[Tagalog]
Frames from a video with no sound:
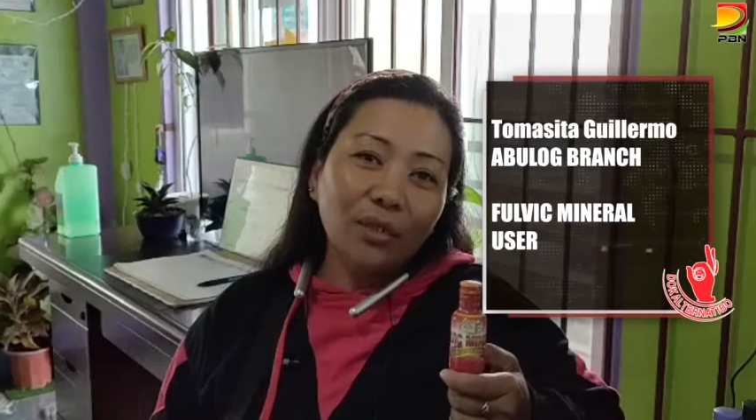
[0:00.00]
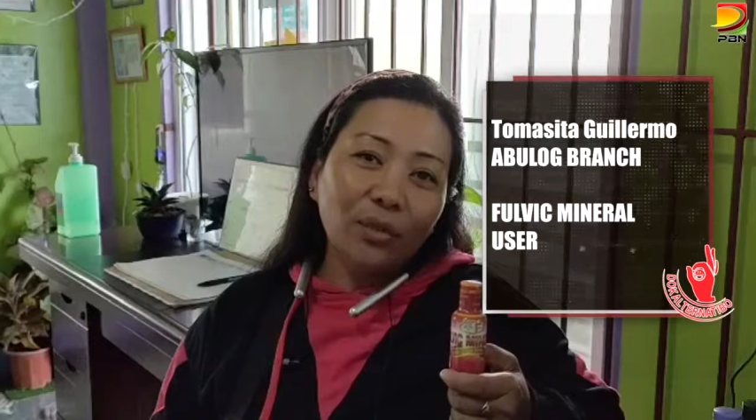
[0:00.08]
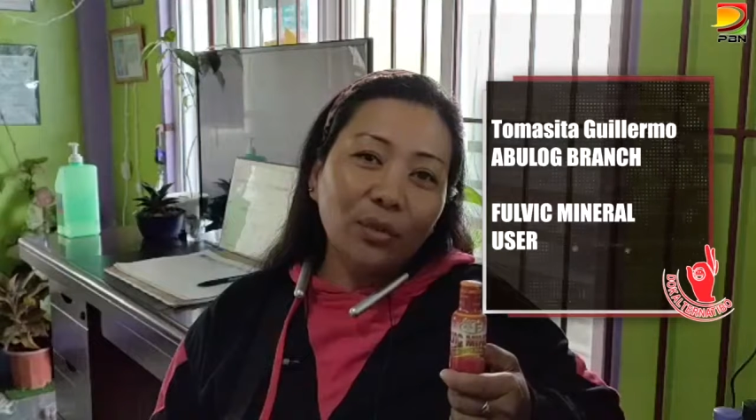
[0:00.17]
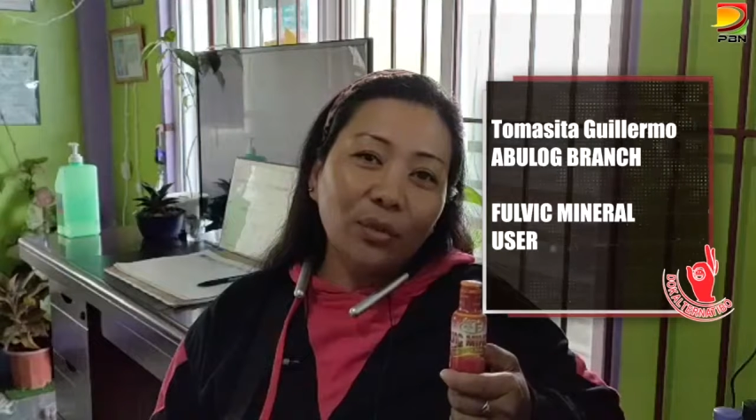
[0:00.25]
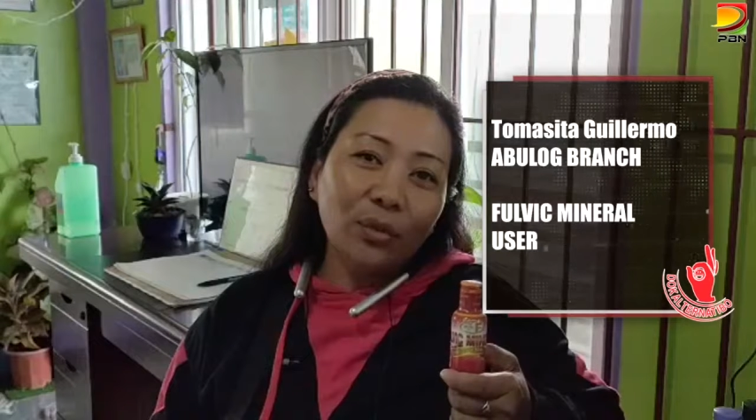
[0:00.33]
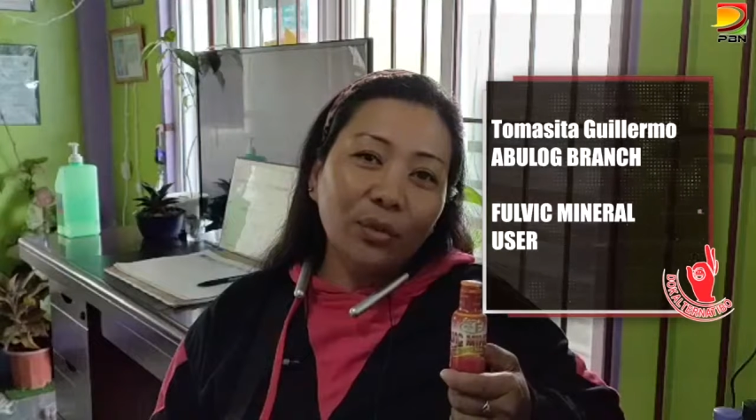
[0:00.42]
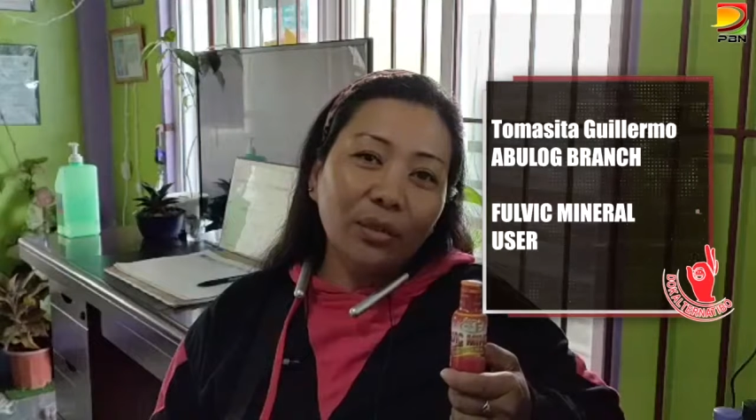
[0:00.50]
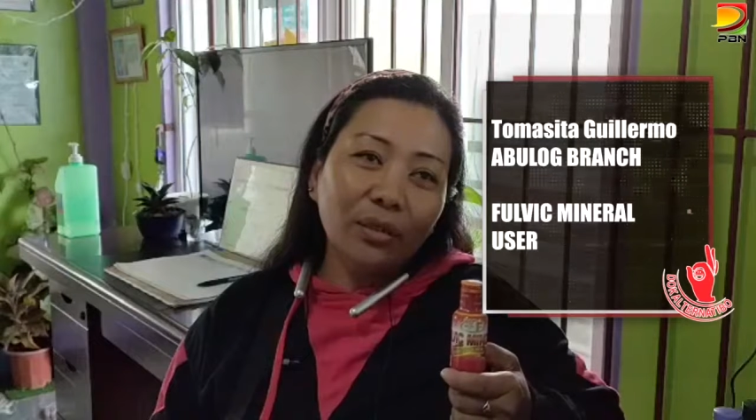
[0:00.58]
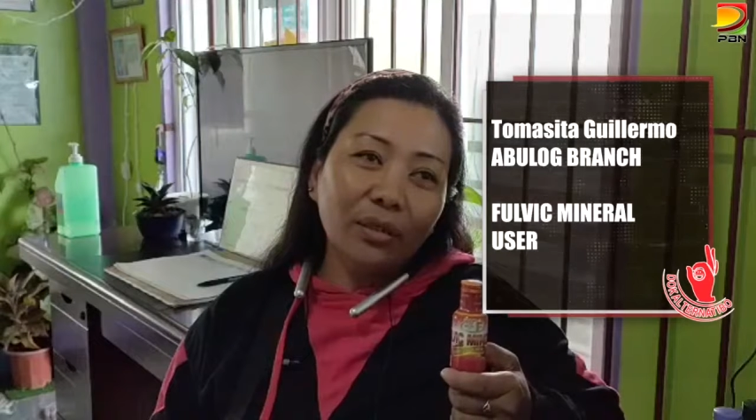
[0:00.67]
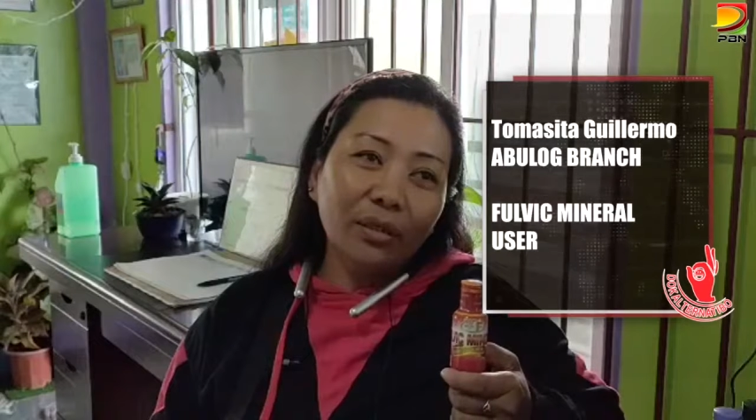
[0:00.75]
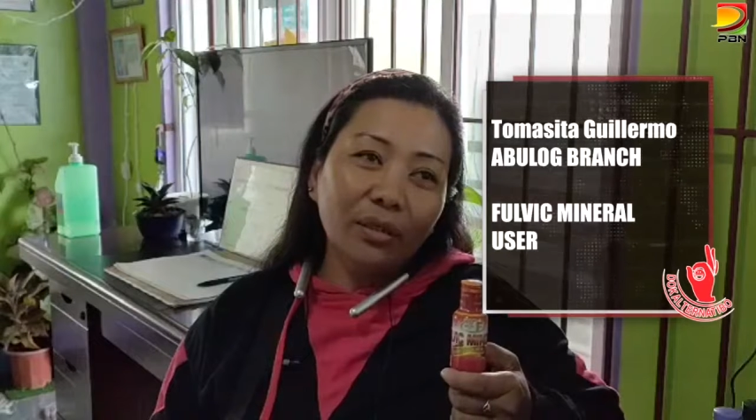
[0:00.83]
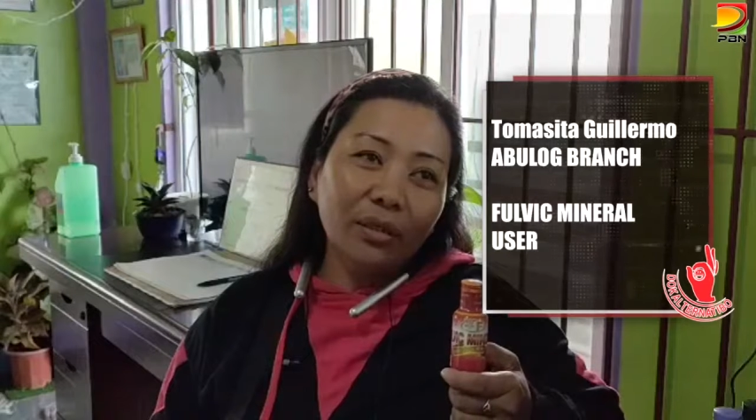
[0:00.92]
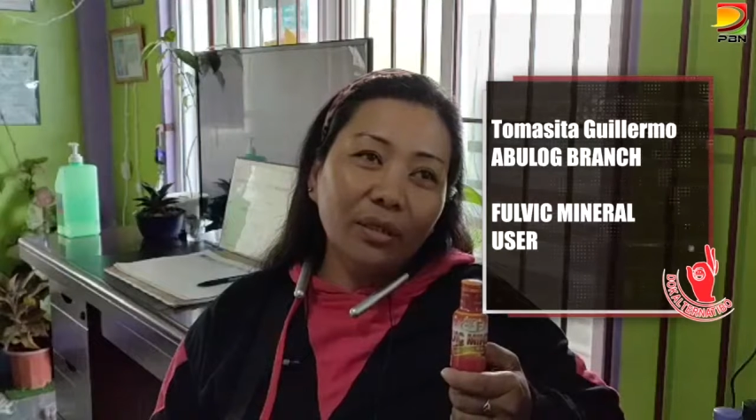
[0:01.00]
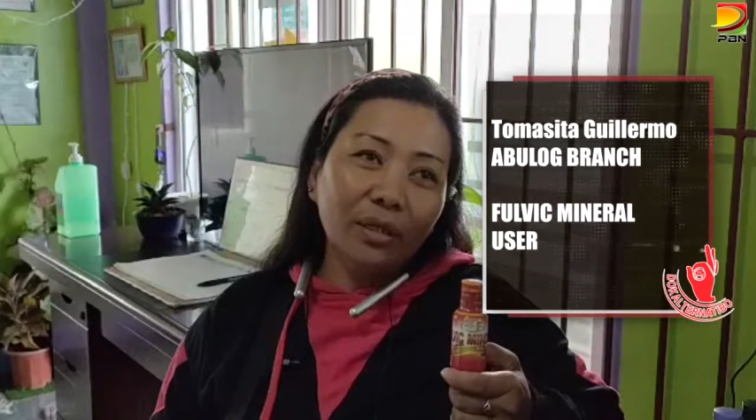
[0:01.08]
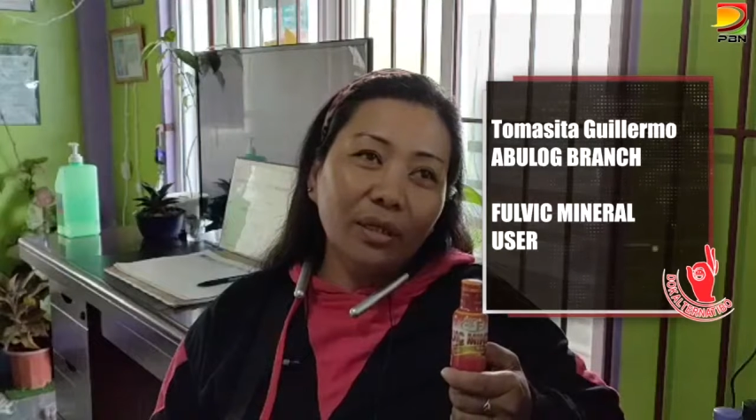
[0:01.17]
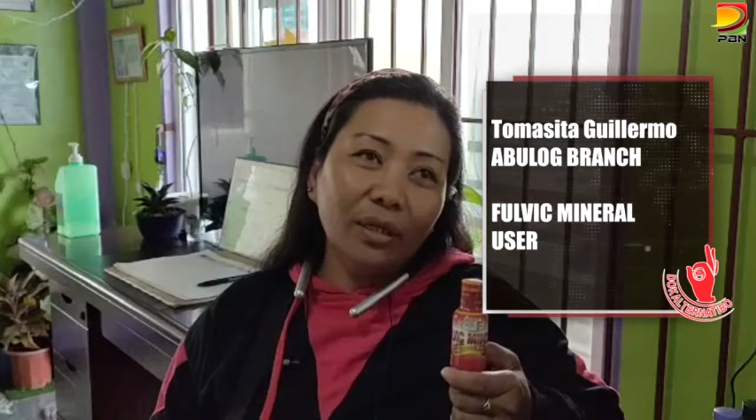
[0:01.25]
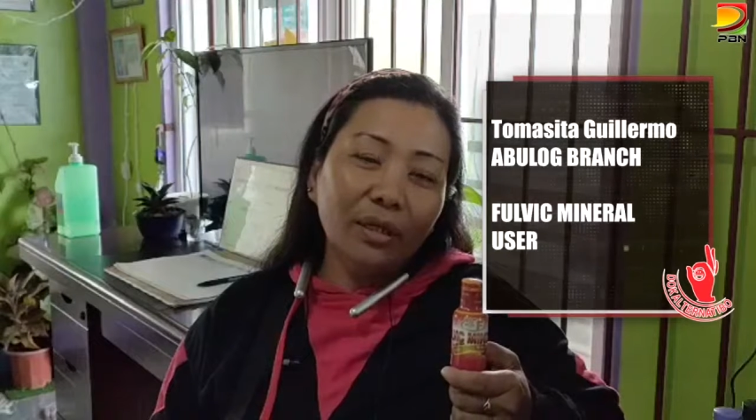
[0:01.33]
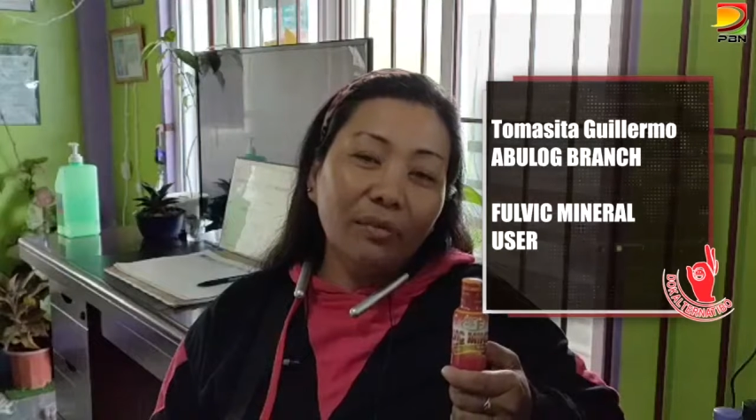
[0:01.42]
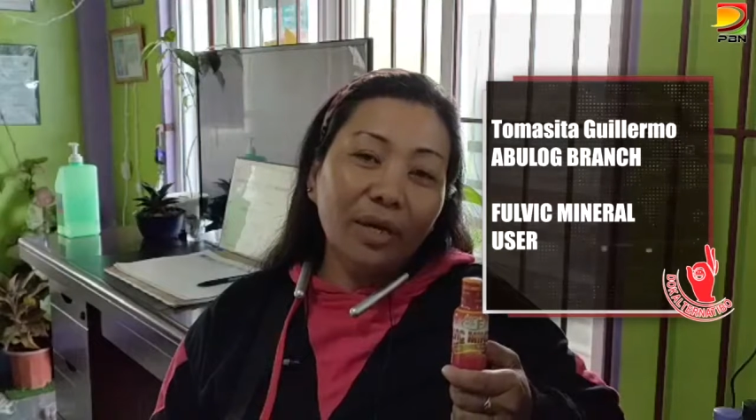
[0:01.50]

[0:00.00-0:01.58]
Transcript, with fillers: yu ket uh,